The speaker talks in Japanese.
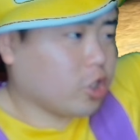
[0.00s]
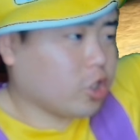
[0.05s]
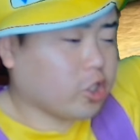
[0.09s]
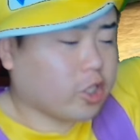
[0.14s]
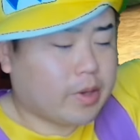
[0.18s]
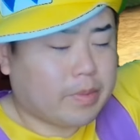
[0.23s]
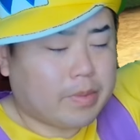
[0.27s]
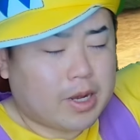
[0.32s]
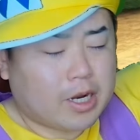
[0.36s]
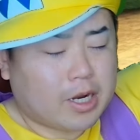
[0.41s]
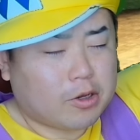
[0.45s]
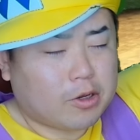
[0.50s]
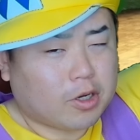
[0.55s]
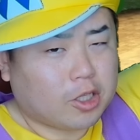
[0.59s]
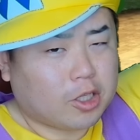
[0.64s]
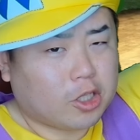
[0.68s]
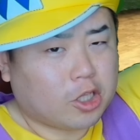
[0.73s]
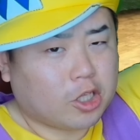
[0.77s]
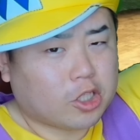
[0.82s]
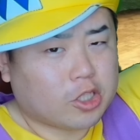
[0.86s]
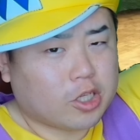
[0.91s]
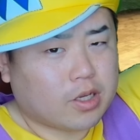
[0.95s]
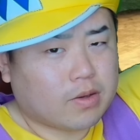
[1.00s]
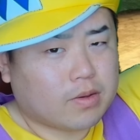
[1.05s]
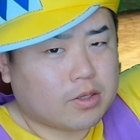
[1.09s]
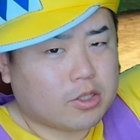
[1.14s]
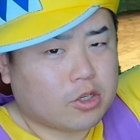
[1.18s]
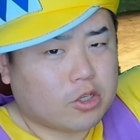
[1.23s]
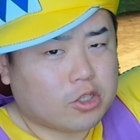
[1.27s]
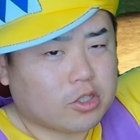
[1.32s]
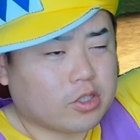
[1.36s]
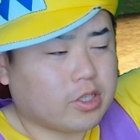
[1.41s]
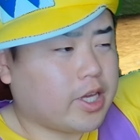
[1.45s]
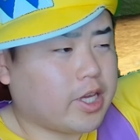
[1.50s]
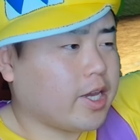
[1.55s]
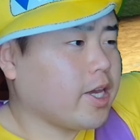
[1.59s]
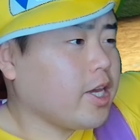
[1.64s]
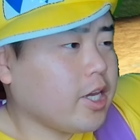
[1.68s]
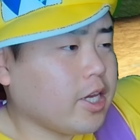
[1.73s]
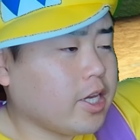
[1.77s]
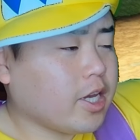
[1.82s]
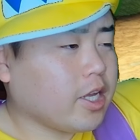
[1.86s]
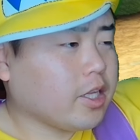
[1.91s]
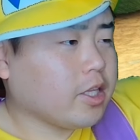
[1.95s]
兼マリオカーディテクスやります。よろしくね。
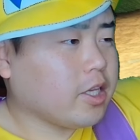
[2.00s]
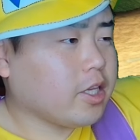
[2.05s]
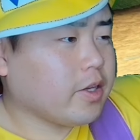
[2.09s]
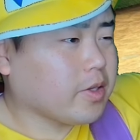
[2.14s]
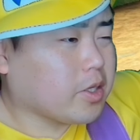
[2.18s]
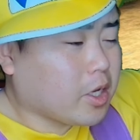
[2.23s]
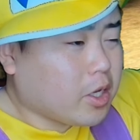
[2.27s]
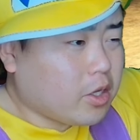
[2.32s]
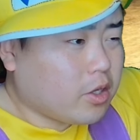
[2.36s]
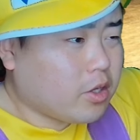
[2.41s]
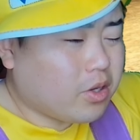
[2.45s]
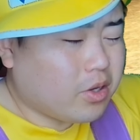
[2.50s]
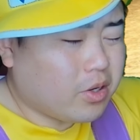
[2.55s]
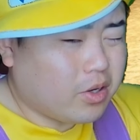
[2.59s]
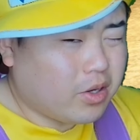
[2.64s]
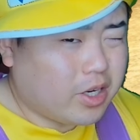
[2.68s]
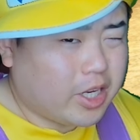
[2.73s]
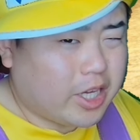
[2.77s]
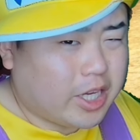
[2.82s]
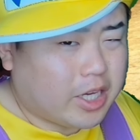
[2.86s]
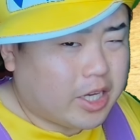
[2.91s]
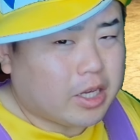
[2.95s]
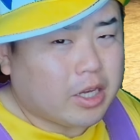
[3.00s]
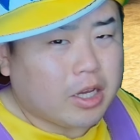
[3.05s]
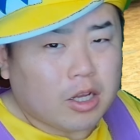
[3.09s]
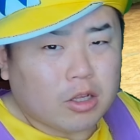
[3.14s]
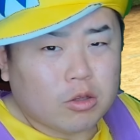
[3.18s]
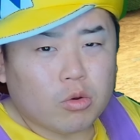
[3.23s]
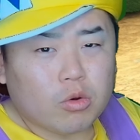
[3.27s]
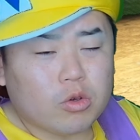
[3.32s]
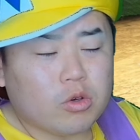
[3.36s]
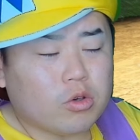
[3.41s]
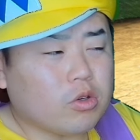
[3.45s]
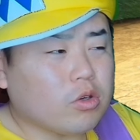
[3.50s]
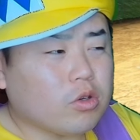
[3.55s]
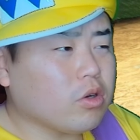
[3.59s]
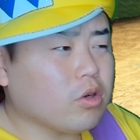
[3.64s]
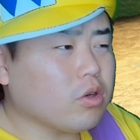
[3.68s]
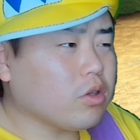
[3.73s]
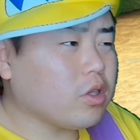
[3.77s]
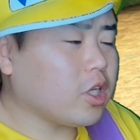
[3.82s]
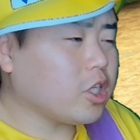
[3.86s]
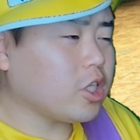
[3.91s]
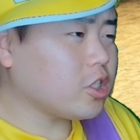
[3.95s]
やっていきます。フリーというこ
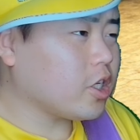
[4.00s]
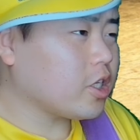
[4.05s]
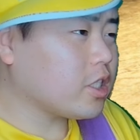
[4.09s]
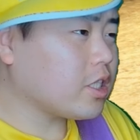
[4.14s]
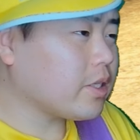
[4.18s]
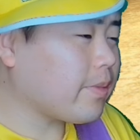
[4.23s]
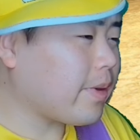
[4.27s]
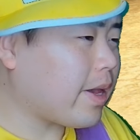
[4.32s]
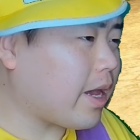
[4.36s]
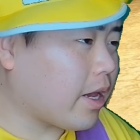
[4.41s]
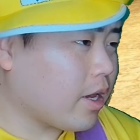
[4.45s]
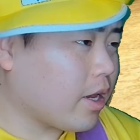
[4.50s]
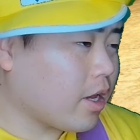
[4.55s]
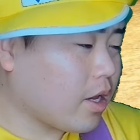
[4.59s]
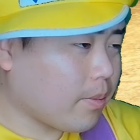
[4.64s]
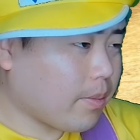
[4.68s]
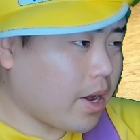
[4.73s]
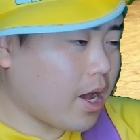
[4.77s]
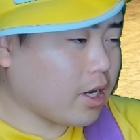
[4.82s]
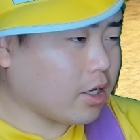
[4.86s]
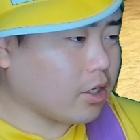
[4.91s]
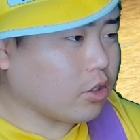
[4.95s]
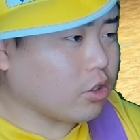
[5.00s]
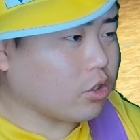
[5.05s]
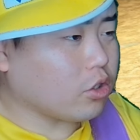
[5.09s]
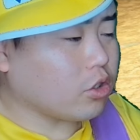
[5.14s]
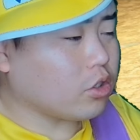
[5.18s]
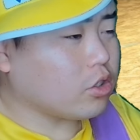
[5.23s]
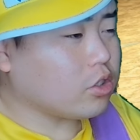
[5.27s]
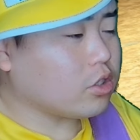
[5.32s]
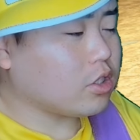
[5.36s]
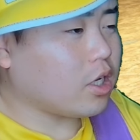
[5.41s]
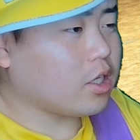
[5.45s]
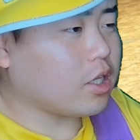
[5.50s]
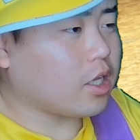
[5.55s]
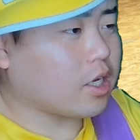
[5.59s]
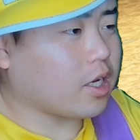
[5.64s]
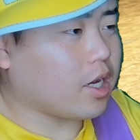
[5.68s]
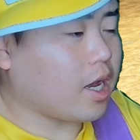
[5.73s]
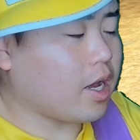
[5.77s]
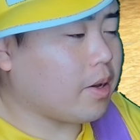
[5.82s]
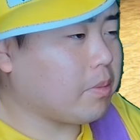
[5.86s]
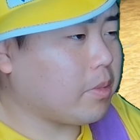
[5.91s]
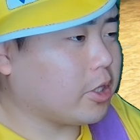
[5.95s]
とで1レース目、パックンスライダー
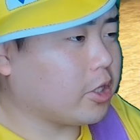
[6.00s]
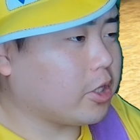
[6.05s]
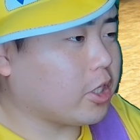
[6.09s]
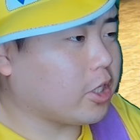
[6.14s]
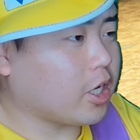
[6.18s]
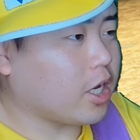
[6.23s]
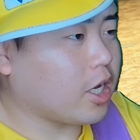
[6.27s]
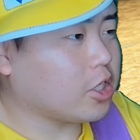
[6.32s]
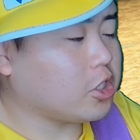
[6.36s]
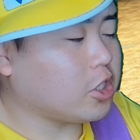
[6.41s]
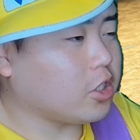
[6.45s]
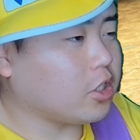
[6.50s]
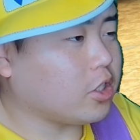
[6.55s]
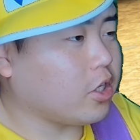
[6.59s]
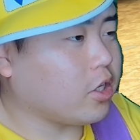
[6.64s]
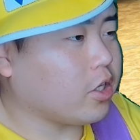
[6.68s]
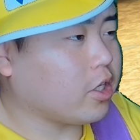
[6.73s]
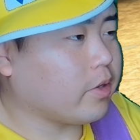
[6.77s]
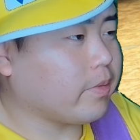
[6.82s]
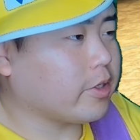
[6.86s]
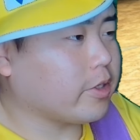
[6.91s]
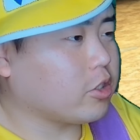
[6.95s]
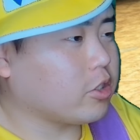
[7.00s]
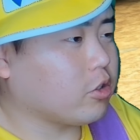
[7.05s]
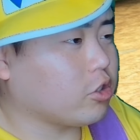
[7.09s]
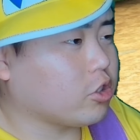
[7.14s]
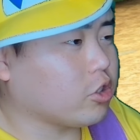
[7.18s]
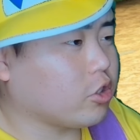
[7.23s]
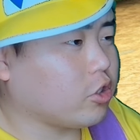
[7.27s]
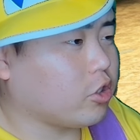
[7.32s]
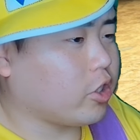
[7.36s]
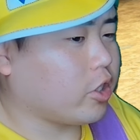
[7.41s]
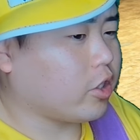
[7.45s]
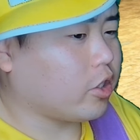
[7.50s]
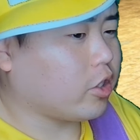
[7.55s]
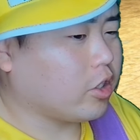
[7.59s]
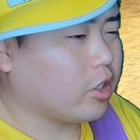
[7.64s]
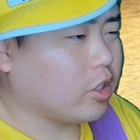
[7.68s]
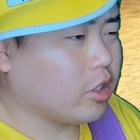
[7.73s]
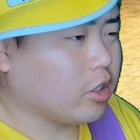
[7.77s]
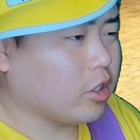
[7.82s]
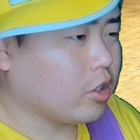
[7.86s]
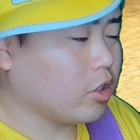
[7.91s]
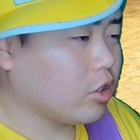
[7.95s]
頑張って走っていきます。よろしく。
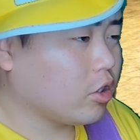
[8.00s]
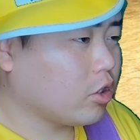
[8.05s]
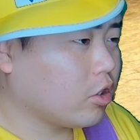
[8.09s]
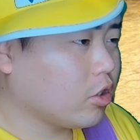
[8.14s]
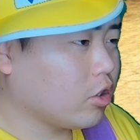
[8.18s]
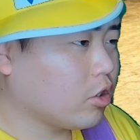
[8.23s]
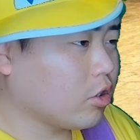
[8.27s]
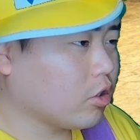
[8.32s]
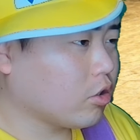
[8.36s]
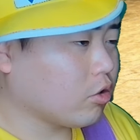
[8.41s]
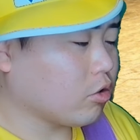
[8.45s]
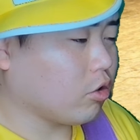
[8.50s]
こ